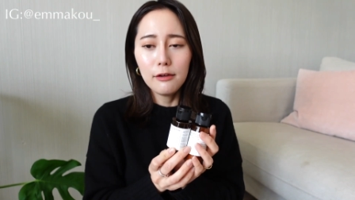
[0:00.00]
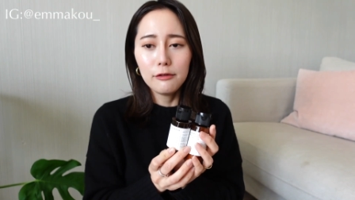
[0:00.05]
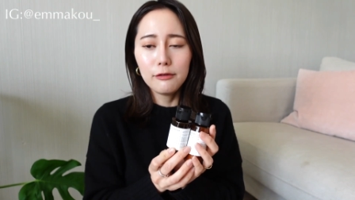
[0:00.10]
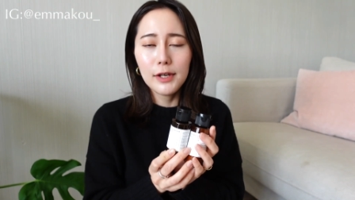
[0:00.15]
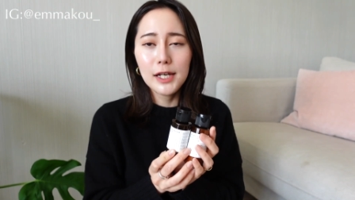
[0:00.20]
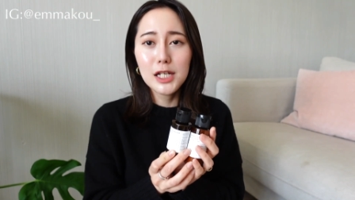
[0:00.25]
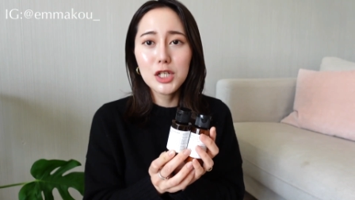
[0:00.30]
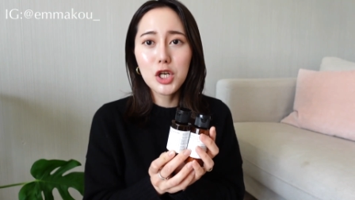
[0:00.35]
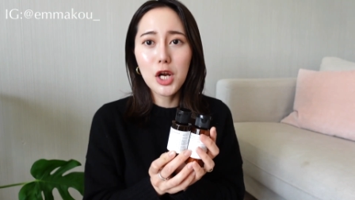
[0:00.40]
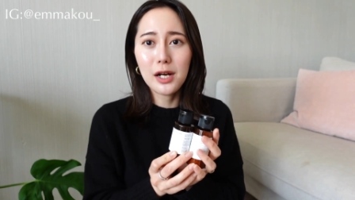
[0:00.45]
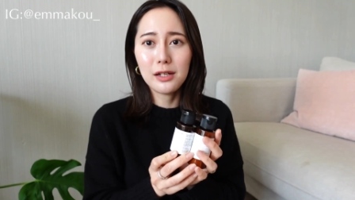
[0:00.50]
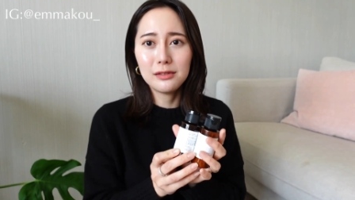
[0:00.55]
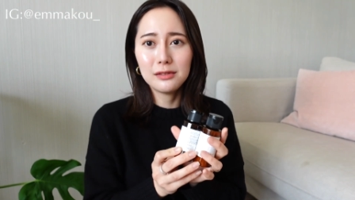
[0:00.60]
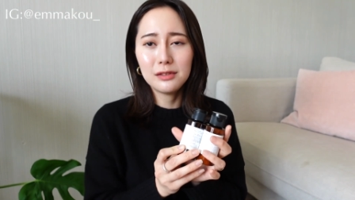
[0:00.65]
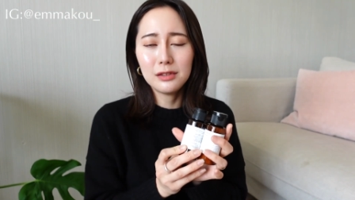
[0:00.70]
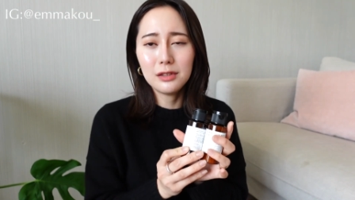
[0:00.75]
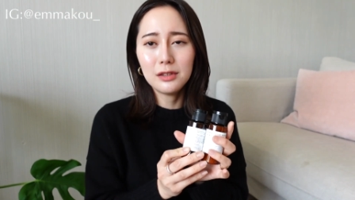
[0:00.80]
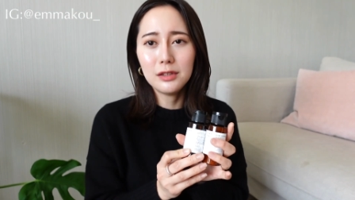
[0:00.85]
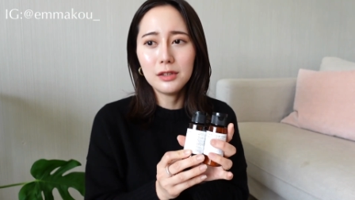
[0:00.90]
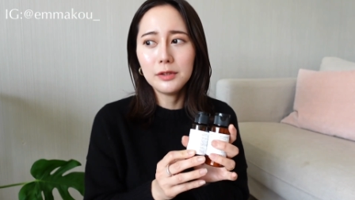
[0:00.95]
非常
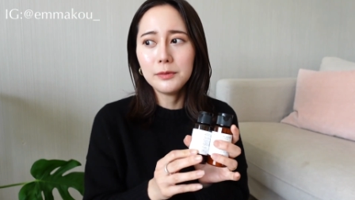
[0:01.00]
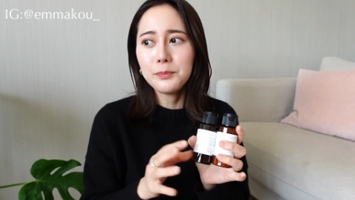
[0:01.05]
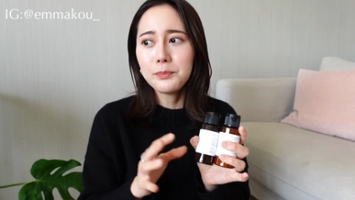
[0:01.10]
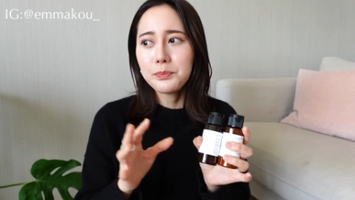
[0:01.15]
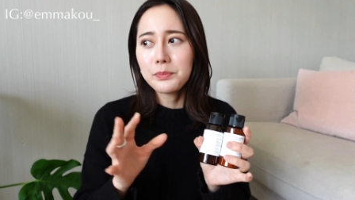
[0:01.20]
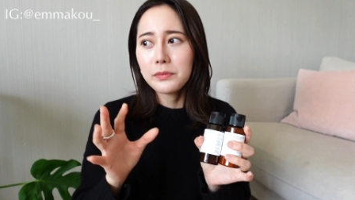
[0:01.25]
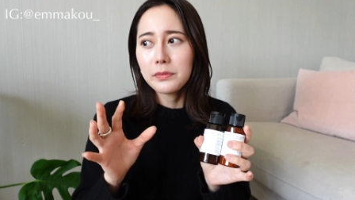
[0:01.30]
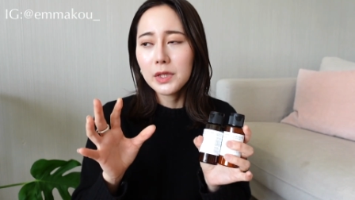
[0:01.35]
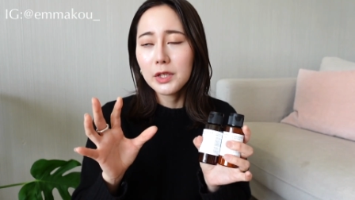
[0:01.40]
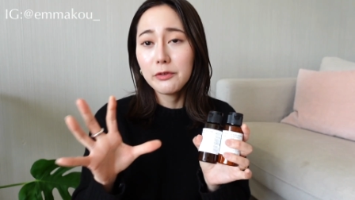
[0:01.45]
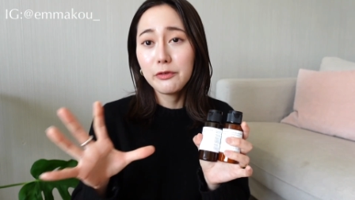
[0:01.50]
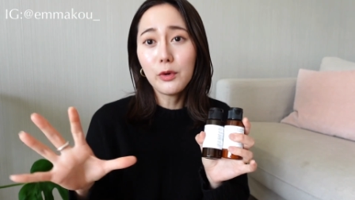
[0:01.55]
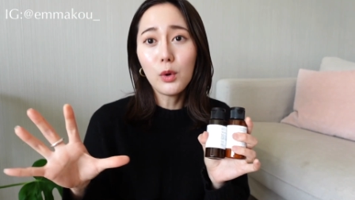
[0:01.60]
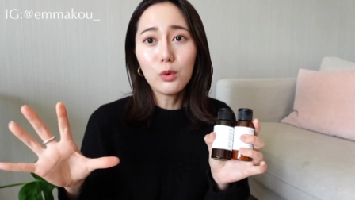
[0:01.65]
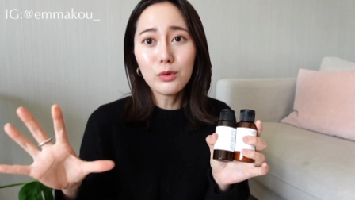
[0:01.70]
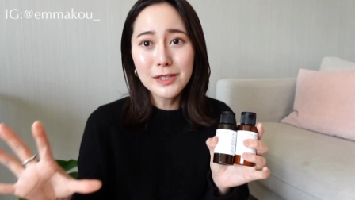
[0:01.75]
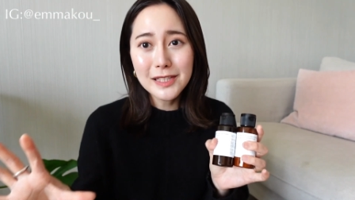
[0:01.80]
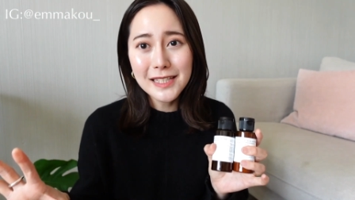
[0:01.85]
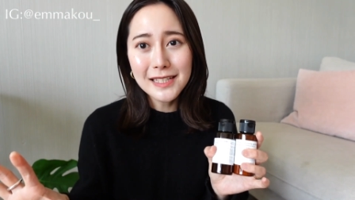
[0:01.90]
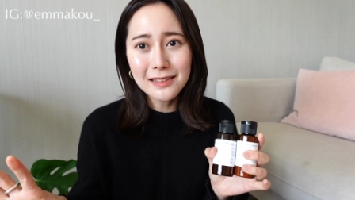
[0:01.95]
的
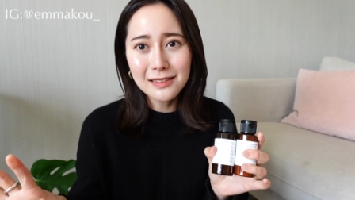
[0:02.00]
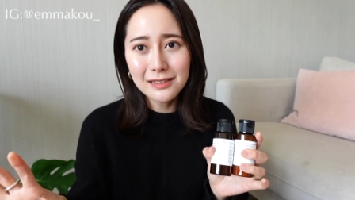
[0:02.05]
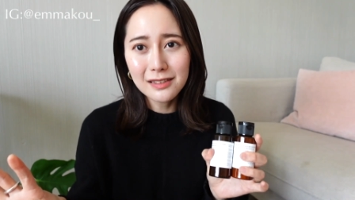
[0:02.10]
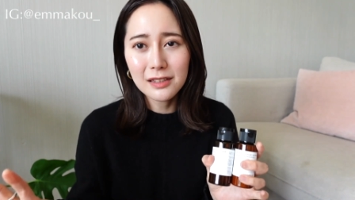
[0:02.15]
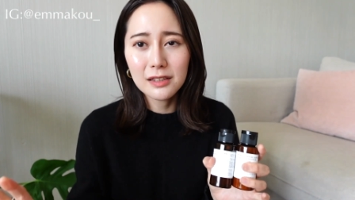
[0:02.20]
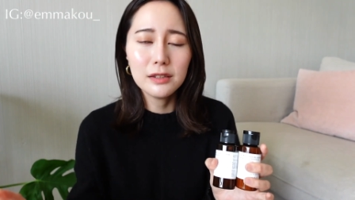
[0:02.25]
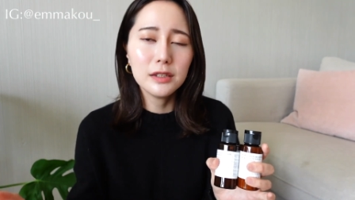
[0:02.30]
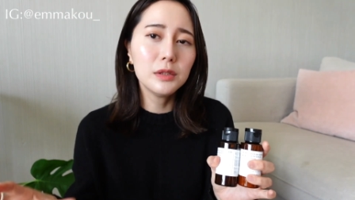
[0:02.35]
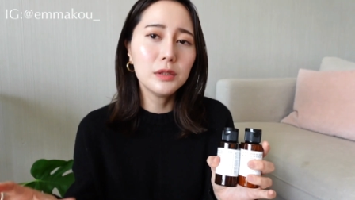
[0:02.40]
佛心的，